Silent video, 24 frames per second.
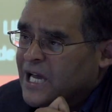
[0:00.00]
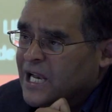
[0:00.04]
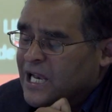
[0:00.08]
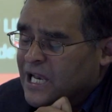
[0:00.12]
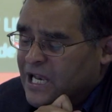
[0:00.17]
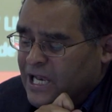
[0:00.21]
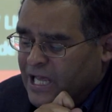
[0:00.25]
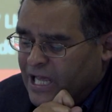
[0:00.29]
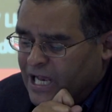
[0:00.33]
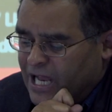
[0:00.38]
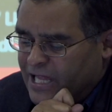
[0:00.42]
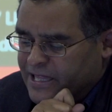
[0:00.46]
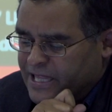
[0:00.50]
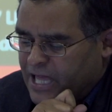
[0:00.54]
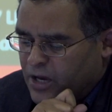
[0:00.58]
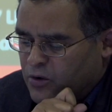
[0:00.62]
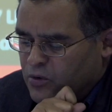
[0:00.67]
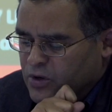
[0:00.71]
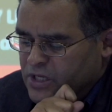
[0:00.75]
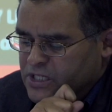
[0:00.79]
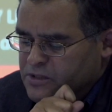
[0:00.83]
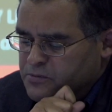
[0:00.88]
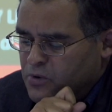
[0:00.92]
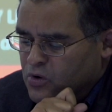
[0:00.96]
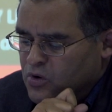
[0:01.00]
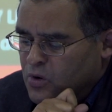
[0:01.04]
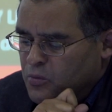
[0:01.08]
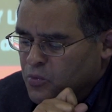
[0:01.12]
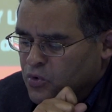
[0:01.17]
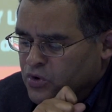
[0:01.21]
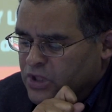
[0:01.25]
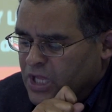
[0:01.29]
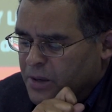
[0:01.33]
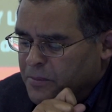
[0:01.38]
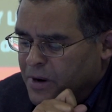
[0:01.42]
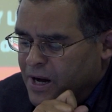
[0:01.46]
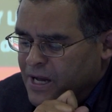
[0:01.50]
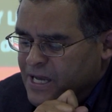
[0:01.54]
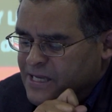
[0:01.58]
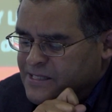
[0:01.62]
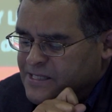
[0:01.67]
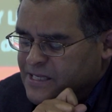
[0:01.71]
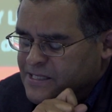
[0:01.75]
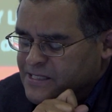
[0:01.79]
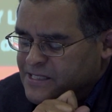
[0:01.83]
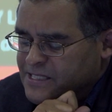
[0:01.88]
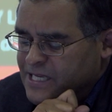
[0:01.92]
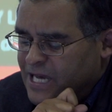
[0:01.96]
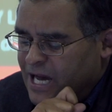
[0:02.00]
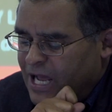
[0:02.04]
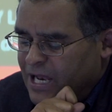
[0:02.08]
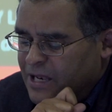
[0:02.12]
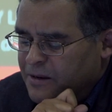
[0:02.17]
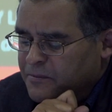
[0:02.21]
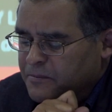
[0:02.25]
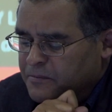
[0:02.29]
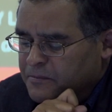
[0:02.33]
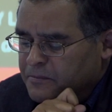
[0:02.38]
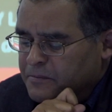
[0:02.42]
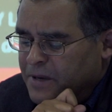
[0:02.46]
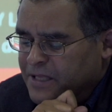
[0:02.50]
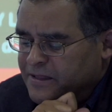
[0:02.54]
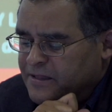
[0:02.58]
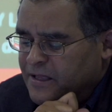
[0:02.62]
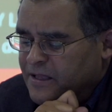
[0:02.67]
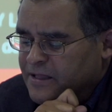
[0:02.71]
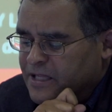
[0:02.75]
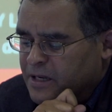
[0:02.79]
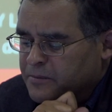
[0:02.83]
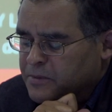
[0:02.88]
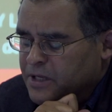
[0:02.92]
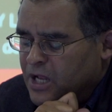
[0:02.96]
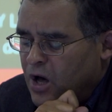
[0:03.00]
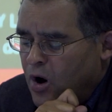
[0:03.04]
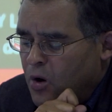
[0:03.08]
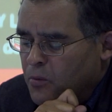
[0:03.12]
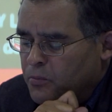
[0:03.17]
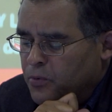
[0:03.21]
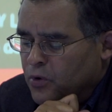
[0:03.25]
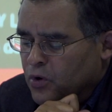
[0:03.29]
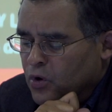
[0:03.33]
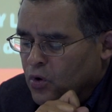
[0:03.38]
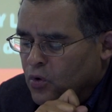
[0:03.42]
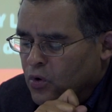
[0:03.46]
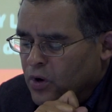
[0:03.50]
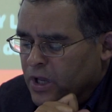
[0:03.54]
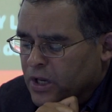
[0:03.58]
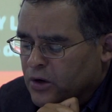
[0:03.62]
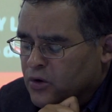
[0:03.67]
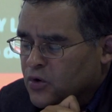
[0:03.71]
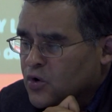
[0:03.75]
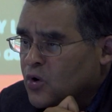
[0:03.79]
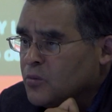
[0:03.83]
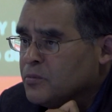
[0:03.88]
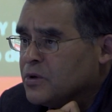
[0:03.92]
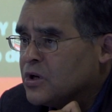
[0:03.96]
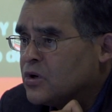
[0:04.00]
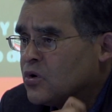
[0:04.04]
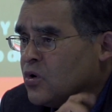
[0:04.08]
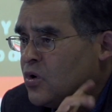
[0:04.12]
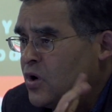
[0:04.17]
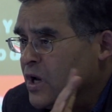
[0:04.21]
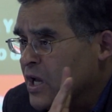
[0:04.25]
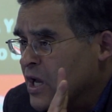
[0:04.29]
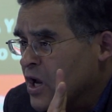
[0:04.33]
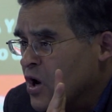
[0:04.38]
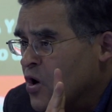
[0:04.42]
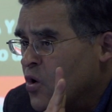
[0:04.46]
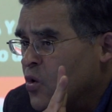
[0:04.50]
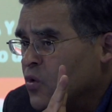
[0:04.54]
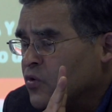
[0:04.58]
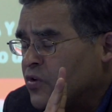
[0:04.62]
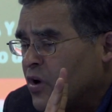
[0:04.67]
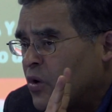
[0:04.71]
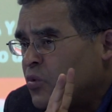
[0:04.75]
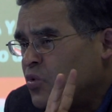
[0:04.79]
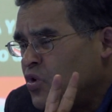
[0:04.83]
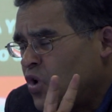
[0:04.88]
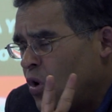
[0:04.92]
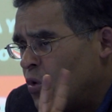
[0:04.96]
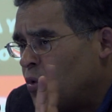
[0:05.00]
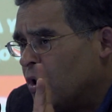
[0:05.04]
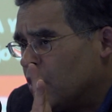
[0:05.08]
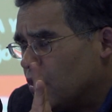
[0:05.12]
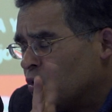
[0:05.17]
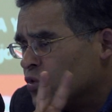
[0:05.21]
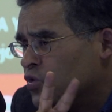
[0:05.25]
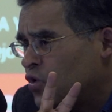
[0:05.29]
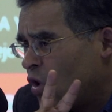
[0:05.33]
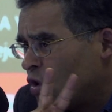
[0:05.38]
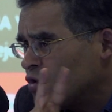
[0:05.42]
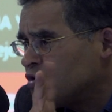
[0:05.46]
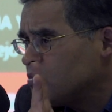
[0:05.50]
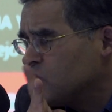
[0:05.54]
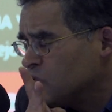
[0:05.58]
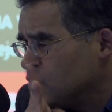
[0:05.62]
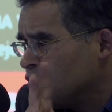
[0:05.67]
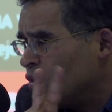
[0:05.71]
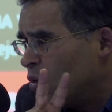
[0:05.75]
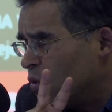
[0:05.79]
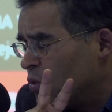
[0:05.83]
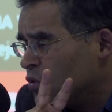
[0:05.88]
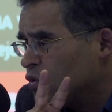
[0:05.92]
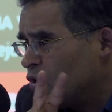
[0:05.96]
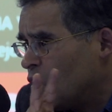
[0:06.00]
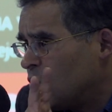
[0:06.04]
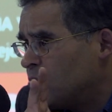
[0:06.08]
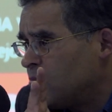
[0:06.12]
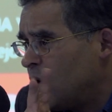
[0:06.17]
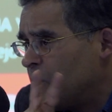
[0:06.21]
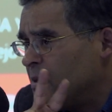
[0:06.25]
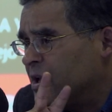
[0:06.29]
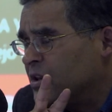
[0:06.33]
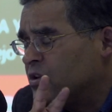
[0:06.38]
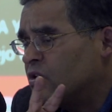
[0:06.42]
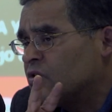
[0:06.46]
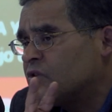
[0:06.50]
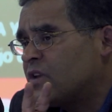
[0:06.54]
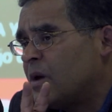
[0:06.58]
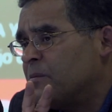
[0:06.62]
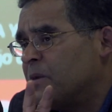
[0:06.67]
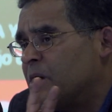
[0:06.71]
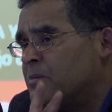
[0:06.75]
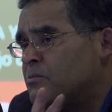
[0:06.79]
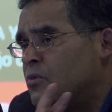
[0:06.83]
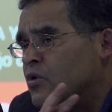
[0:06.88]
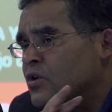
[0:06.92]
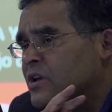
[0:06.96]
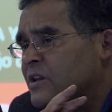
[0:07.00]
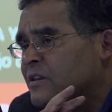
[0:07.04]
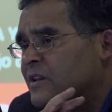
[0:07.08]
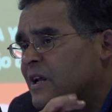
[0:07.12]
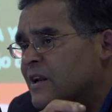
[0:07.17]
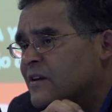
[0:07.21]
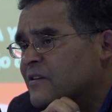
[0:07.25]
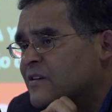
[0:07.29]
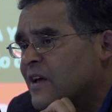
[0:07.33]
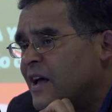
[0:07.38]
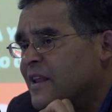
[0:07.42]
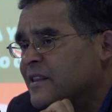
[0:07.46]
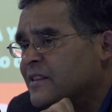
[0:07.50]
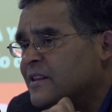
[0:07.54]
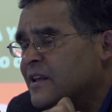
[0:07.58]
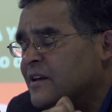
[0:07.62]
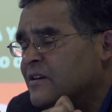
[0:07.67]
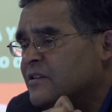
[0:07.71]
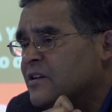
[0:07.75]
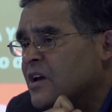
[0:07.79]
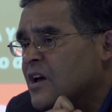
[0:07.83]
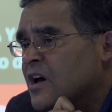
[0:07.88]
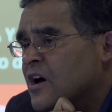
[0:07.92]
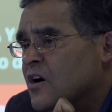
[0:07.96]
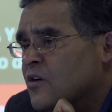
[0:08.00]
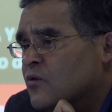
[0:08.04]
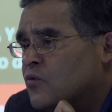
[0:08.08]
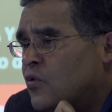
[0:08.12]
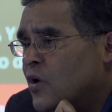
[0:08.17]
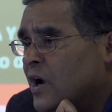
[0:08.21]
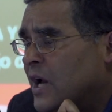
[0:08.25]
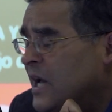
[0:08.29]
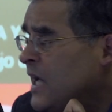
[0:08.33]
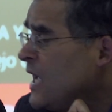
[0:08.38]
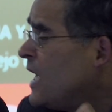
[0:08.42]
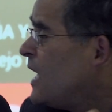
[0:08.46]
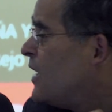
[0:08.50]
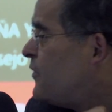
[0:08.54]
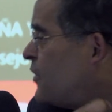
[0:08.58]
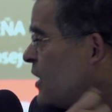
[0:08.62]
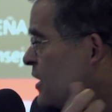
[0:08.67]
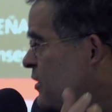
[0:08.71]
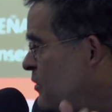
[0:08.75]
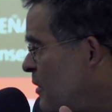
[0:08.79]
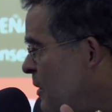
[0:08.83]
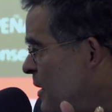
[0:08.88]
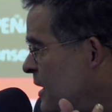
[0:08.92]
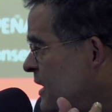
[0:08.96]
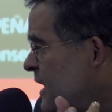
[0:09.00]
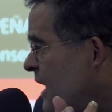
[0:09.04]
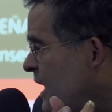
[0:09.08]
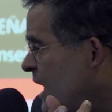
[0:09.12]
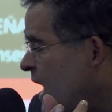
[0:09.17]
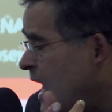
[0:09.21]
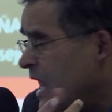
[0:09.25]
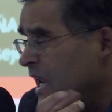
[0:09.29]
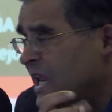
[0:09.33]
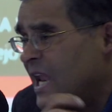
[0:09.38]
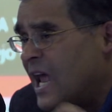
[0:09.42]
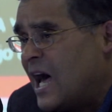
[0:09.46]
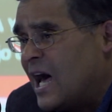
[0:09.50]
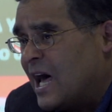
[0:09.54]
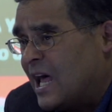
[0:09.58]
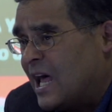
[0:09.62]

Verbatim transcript: el, el antagonismo como un tema esencialmente determinado por lo económico. Un segundo, bueno, dos, momentos también muy interesantes fue efectivamente la,